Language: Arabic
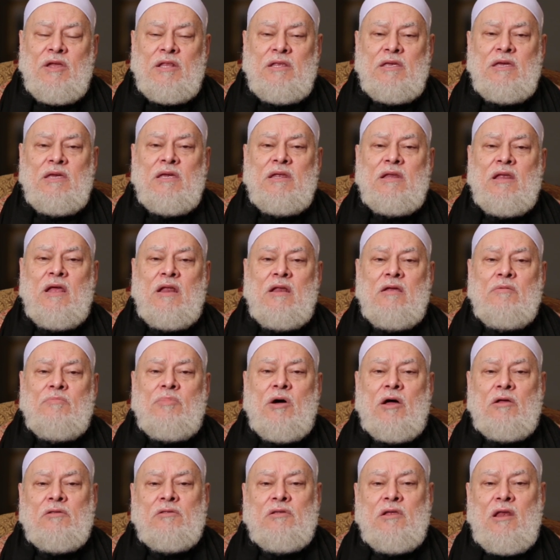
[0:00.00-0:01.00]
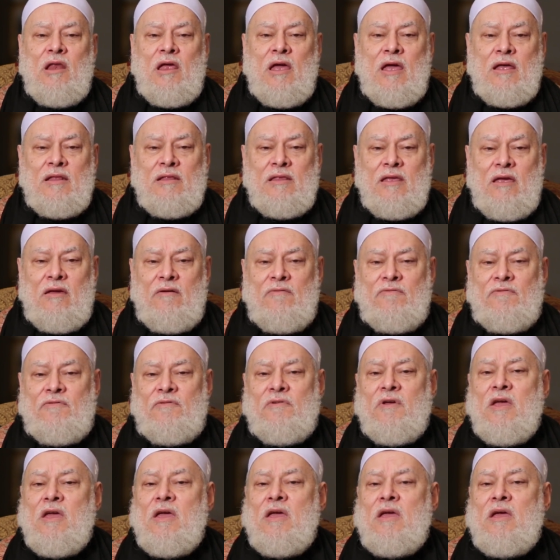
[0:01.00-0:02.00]
مدينه لبعض
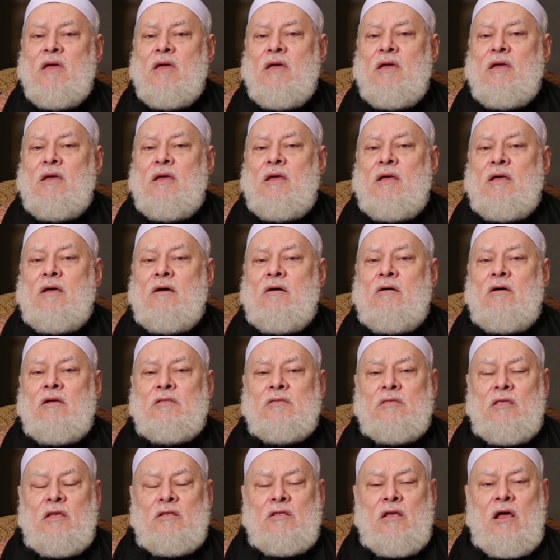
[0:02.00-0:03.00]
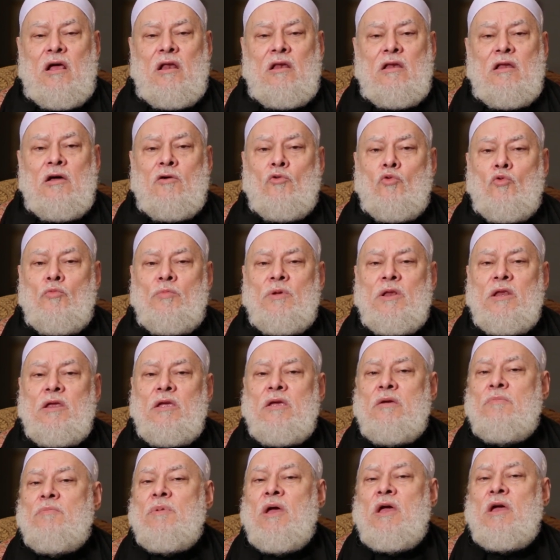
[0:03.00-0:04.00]
الاهداف قد تتعلق
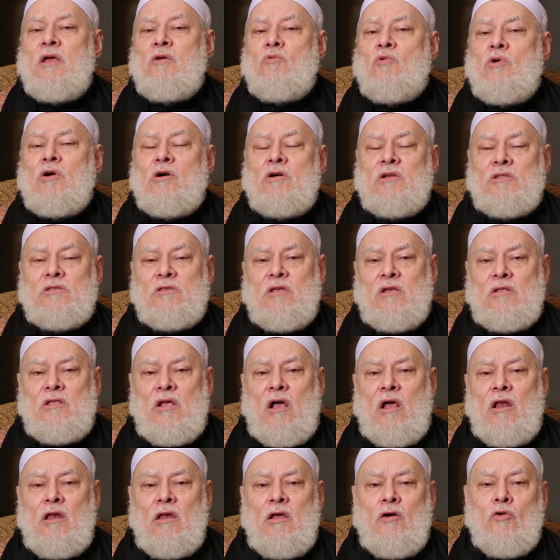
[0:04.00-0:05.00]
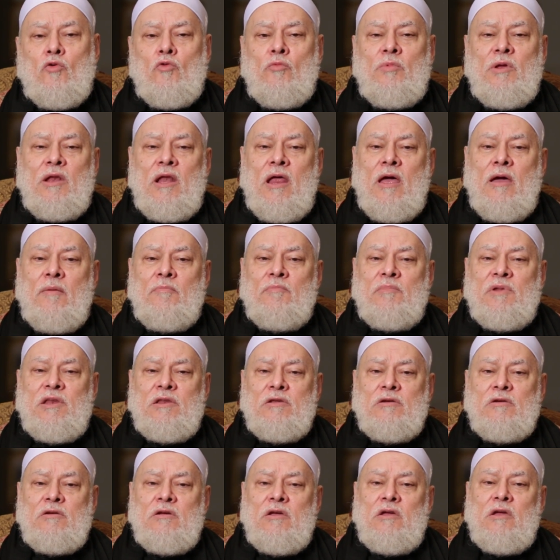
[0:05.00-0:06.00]
بالايمان وقد تتعلق بالامن
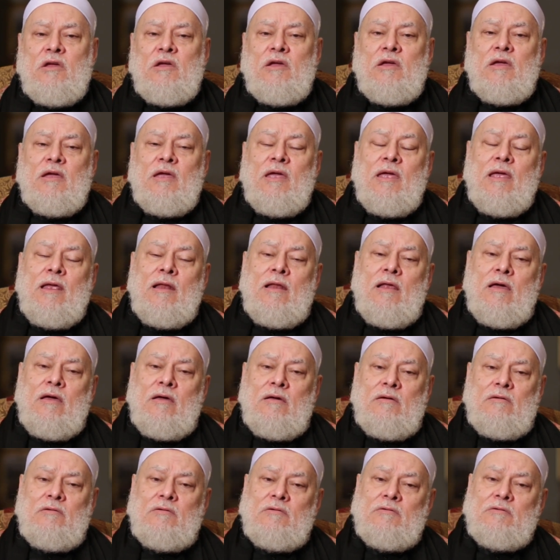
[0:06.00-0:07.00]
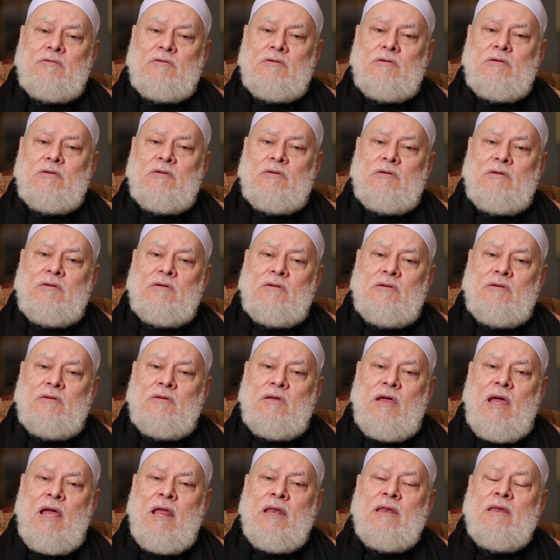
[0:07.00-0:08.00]
الى
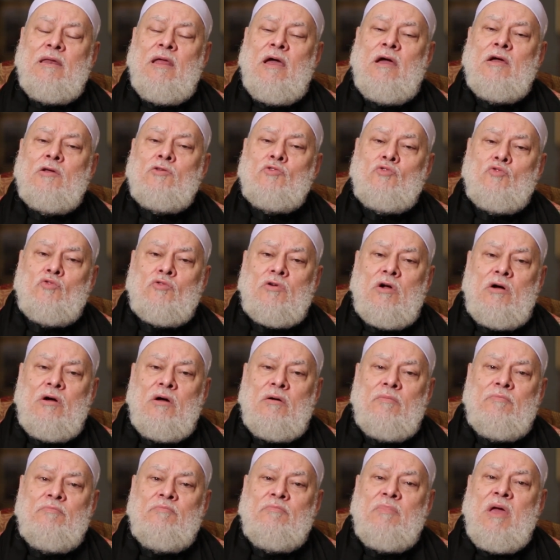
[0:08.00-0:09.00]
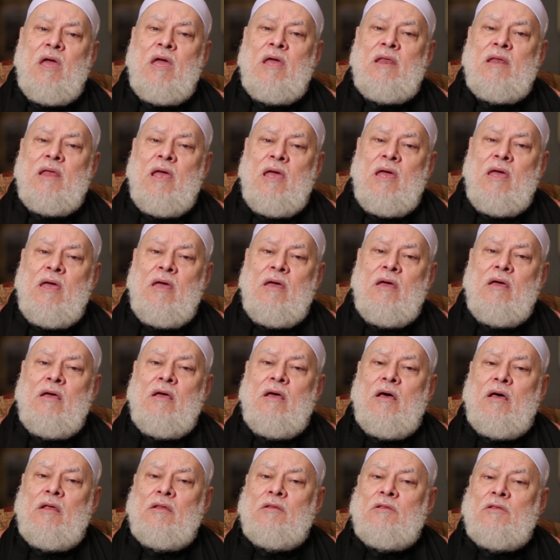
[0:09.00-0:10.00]
ان نهجر ما نهى
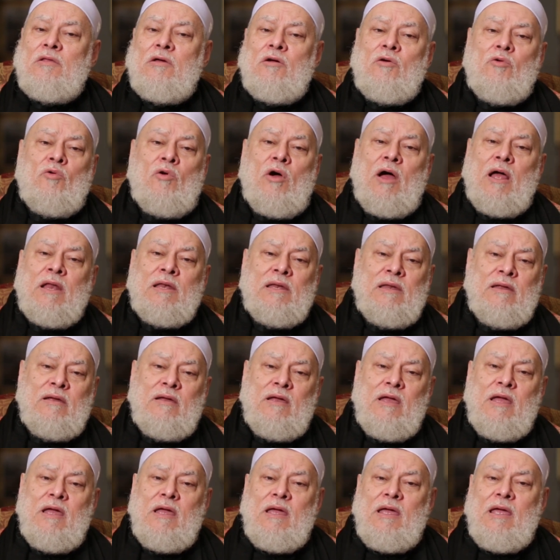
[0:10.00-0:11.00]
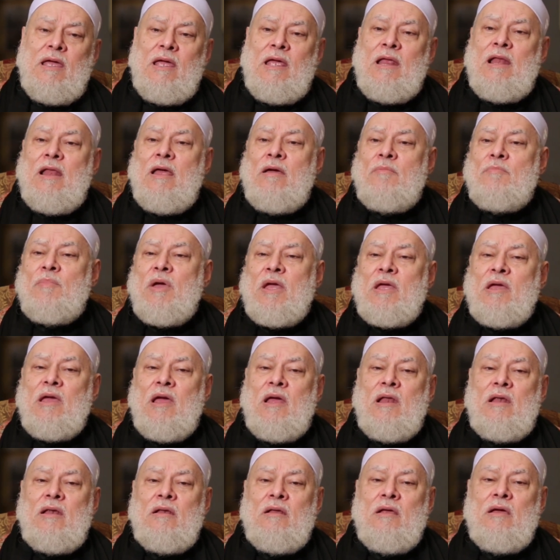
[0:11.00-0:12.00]
الله عنه الى
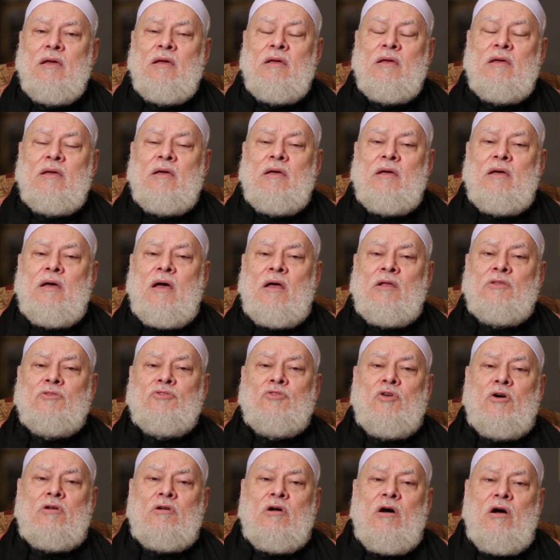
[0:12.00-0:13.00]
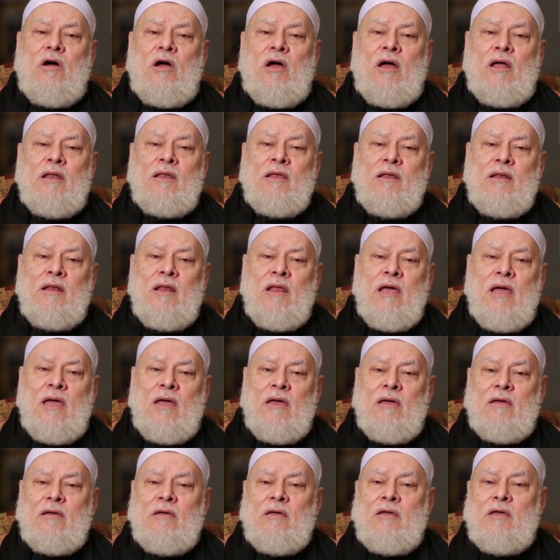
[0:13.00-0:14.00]
مجال الضراعه
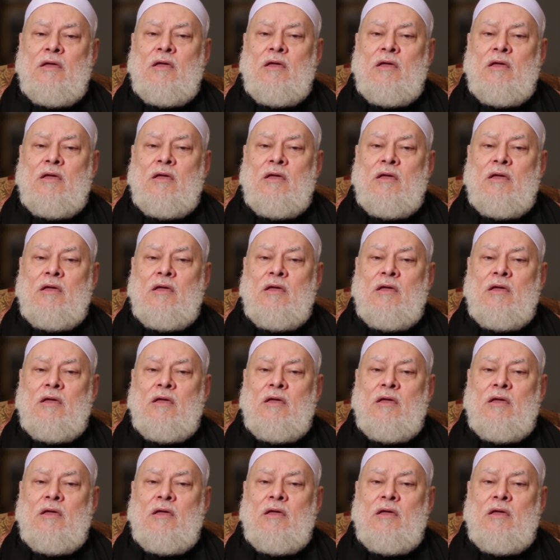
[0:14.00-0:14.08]
لله